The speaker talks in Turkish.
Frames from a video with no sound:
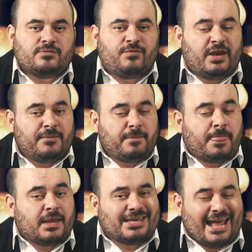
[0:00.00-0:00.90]
ve
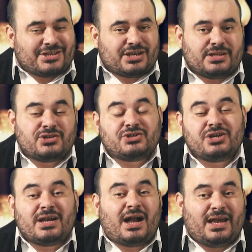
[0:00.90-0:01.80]

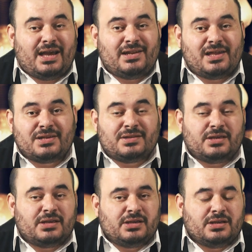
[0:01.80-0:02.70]
gerçekleşecek
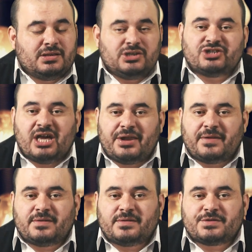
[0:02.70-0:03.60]
hayallerin
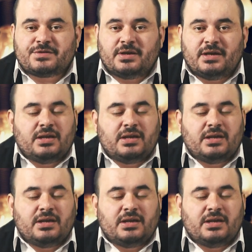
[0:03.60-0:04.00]
işaretidir.